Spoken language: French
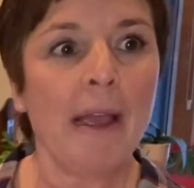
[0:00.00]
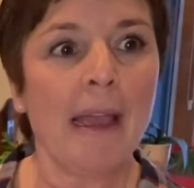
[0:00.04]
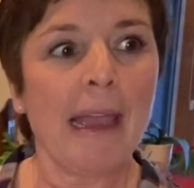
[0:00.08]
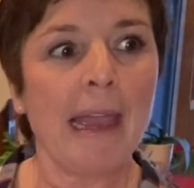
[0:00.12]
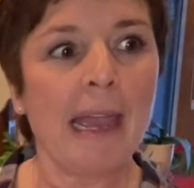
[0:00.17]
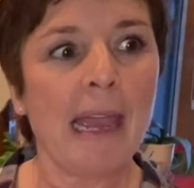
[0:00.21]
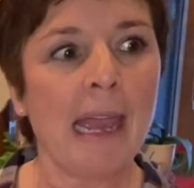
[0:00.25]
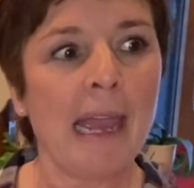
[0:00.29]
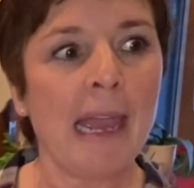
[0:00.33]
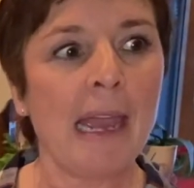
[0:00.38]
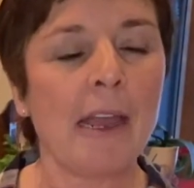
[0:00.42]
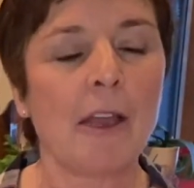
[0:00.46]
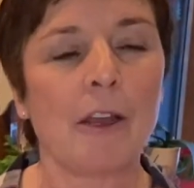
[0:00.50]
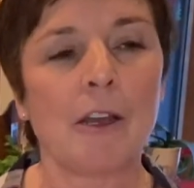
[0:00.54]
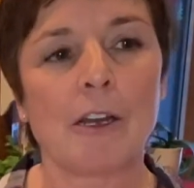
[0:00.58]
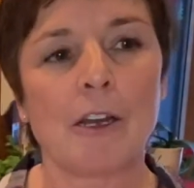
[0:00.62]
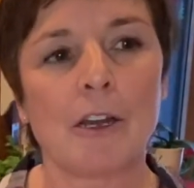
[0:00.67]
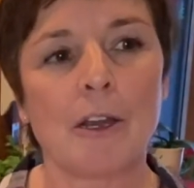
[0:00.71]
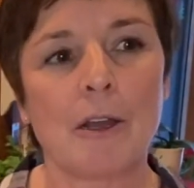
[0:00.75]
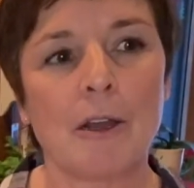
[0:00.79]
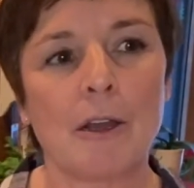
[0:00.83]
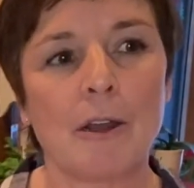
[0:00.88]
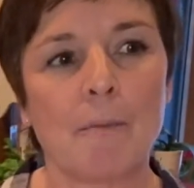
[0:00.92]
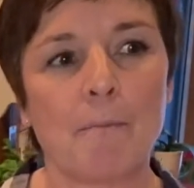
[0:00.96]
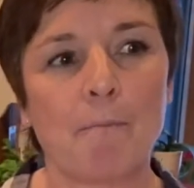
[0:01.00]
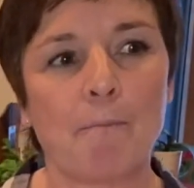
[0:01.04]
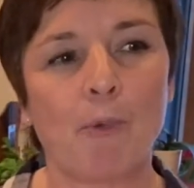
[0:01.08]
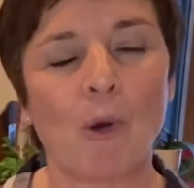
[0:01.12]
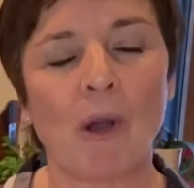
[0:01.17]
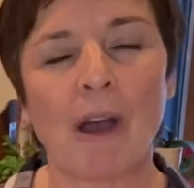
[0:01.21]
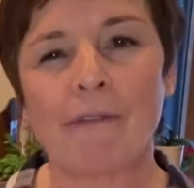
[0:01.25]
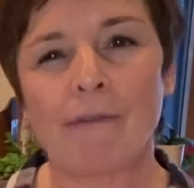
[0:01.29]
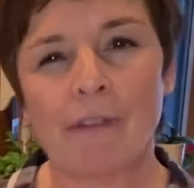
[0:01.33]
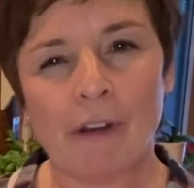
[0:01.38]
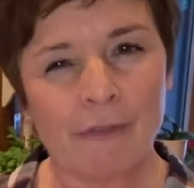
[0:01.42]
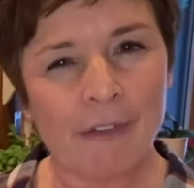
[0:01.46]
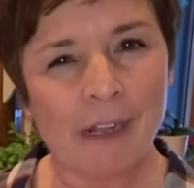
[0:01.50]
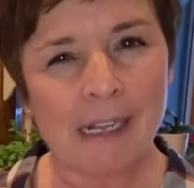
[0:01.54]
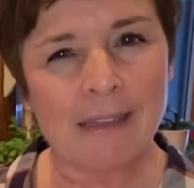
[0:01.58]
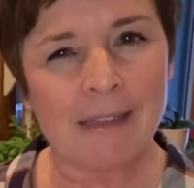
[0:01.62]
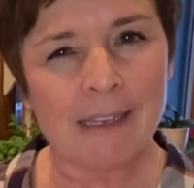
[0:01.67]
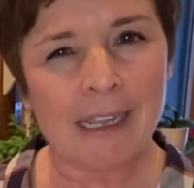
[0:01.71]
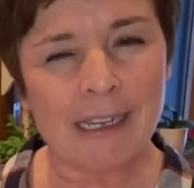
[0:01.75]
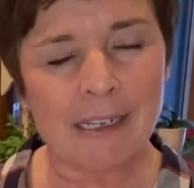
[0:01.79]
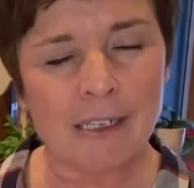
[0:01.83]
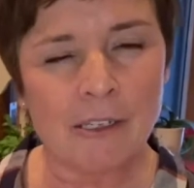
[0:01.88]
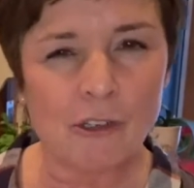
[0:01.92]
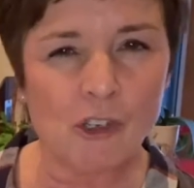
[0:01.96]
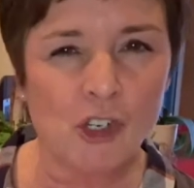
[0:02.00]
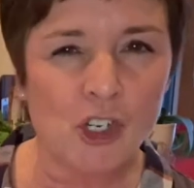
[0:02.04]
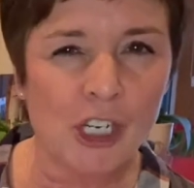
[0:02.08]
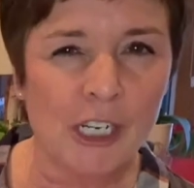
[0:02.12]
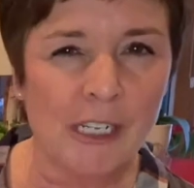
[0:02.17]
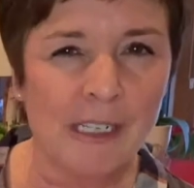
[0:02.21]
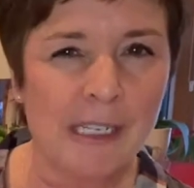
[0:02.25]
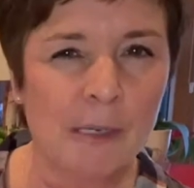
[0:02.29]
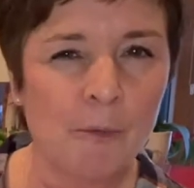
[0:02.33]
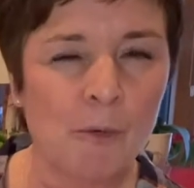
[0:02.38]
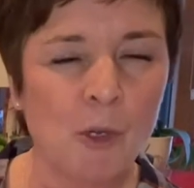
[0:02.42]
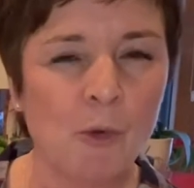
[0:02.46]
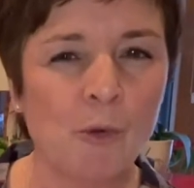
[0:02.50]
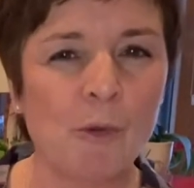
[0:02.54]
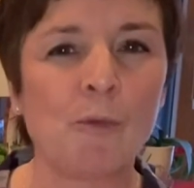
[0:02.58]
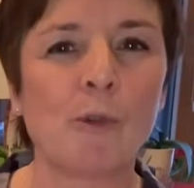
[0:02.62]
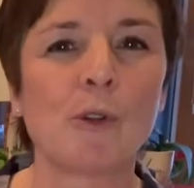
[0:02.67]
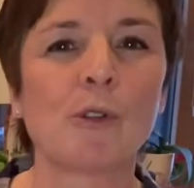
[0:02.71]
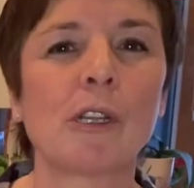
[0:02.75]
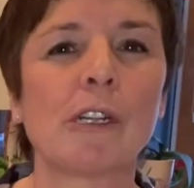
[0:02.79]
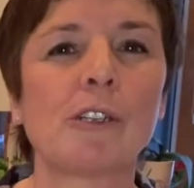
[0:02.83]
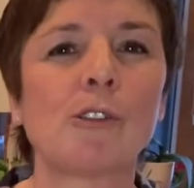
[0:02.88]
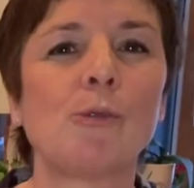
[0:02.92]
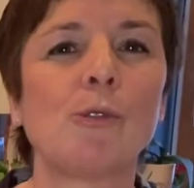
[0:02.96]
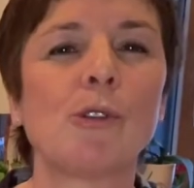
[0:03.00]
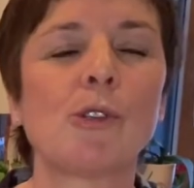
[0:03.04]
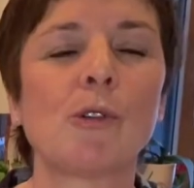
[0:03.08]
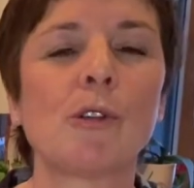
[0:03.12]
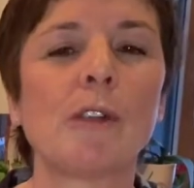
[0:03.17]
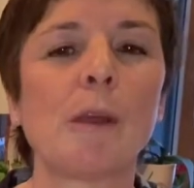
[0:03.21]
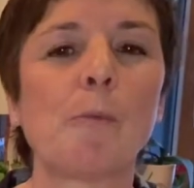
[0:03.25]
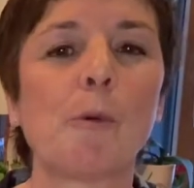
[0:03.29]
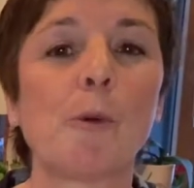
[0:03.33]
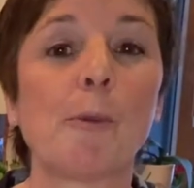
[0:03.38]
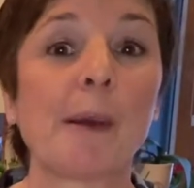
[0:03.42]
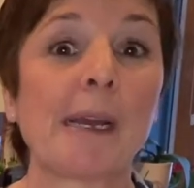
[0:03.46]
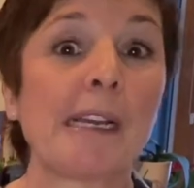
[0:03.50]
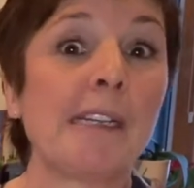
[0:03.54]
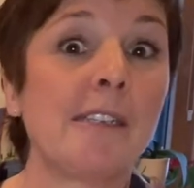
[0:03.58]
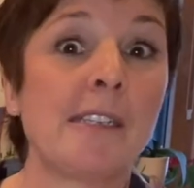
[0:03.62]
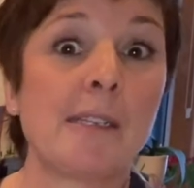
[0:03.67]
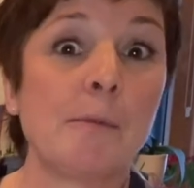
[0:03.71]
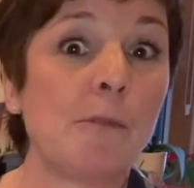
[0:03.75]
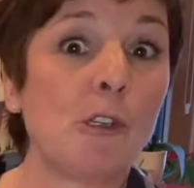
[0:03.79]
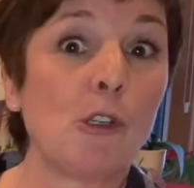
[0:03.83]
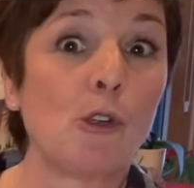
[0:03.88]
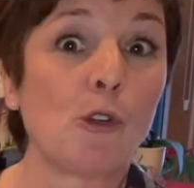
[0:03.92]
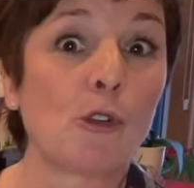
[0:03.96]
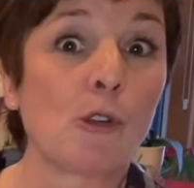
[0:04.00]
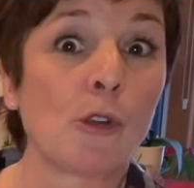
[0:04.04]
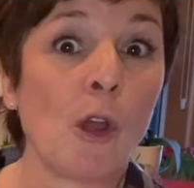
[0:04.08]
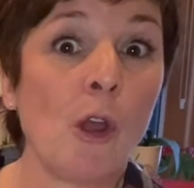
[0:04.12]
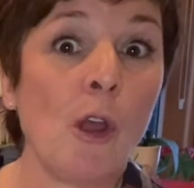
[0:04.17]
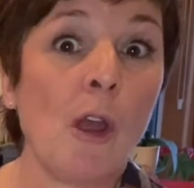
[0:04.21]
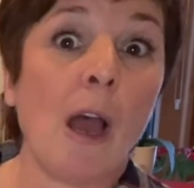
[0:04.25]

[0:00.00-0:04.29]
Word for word: Et euh, pour avoir fait le test, j'ai diminué mon temps de cuisson d'à peu près 10 minutes.